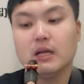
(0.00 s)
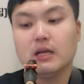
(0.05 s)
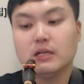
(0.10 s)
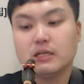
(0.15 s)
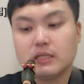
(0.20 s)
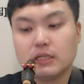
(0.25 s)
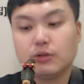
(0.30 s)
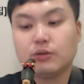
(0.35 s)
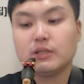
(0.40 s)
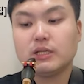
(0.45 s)

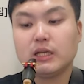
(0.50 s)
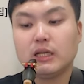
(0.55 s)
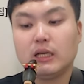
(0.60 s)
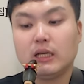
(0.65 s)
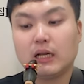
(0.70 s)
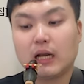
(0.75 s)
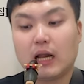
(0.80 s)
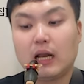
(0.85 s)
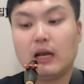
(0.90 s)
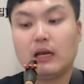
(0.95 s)

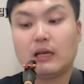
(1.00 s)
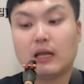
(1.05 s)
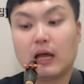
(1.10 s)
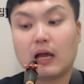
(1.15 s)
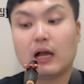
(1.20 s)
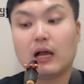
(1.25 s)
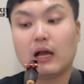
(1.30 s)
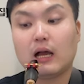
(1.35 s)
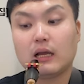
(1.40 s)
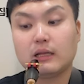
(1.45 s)
시도시
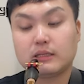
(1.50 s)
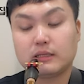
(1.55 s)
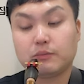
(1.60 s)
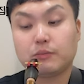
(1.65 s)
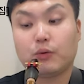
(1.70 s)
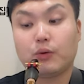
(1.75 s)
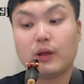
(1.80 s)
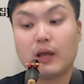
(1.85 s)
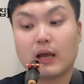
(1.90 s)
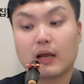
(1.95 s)
랄라
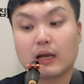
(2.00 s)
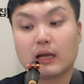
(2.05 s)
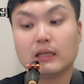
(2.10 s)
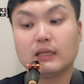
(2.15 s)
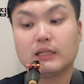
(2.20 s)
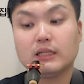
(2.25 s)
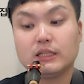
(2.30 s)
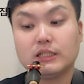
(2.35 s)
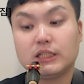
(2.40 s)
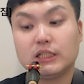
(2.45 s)
보약
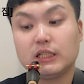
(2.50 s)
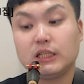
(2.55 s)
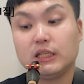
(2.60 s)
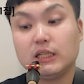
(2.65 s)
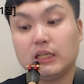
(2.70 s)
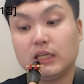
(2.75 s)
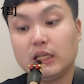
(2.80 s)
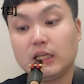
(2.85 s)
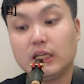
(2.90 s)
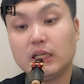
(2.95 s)
같은
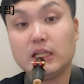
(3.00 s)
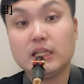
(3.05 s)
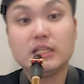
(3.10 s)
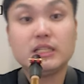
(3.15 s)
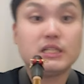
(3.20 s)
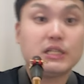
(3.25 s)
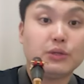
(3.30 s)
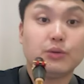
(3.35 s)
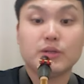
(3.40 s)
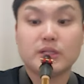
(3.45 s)
칭
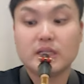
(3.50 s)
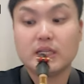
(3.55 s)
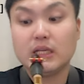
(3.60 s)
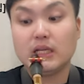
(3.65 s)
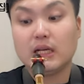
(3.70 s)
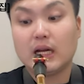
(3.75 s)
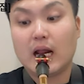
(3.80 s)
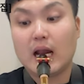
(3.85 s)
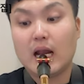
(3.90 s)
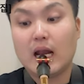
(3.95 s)

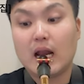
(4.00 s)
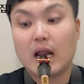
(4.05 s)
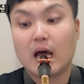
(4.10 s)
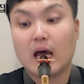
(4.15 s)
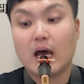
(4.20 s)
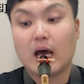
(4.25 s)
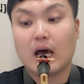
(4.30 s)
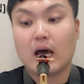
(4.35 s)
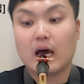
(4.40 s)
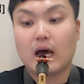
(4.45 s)
시도시
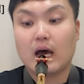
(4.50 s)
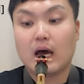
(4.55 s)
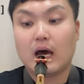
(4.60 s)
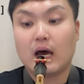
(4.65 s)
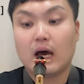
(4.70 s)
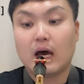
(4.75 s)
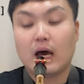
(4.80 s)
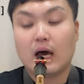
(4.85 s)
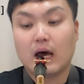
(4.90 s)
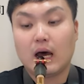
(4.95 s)

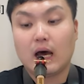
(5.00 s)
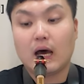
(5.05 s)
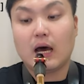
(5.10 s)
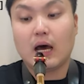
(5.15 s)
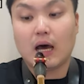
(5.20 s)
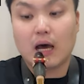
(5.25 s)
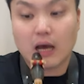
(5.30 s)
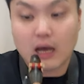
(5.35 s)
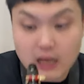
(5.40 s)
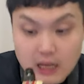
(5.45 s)

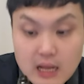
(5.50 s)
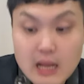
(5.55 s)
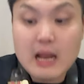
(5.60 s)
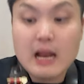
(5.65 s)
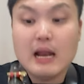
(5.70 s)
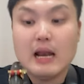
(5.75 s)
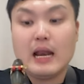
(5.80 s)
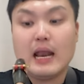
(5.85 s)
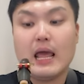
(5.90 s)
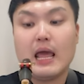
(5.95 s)
랄라
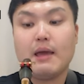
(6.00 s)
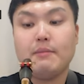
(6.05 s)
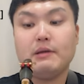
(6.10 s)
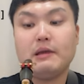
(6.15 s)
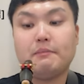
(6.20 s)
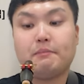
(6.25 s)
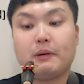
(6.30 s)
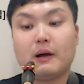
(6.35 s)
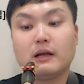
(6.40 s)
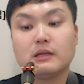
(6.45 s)

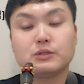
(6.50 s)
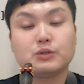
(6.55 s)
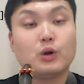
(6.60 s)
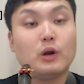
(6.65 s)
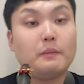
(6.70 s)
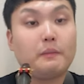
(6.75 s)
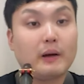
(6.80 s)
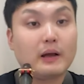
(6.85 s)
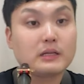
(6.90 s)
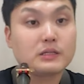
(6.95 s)
레미
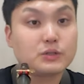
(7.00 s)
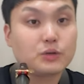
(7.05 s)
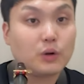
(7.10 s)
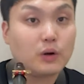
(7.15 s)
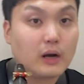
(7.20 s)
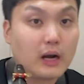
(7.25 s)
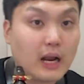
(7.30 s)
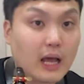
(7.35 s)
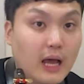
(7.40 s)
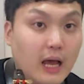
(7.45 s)
파솔
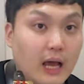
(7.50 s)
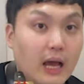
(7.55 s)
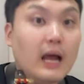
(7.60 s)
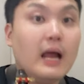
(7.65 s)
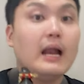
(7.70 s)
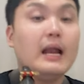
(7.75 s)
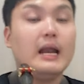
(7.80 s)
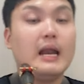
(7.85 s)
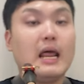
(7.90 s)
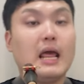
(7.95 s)
파솔라
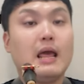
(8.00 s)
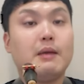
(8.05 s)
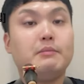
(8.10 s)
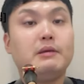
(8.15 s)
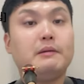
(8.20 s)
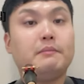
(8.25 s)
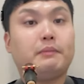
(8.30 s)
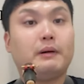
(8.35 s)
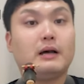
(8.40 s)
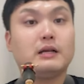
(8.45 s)

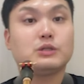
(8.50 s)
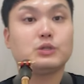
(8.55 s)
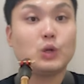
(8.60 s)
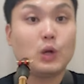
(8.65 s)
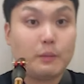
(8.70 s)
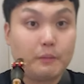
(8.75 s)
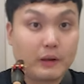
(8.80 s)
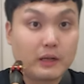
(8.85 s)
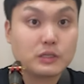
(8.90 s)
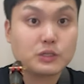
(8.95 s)
레미
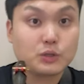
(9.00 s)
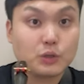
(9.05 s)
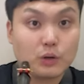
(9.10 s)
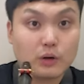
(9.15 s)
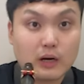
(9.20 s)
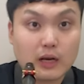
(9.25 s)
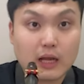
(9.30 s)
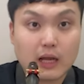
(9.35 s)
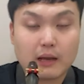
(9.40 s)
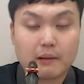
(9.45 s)
파솔
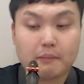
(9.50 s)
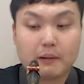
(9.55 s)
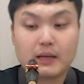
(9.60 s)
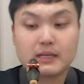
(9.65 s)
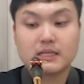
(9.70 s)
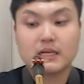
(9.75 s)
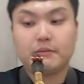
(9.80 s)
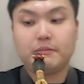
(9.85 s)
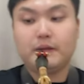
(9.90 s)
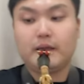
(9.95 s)
파솔라
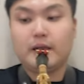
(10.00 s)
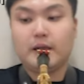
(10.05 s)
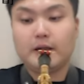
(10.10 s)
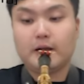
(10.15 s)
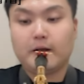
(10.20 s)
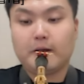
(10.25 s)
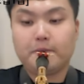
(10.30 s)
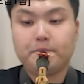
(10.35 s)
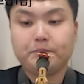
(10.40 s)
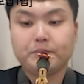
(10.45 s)

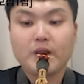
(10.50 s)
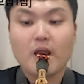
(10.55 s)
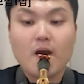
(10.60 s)
파샵이에요.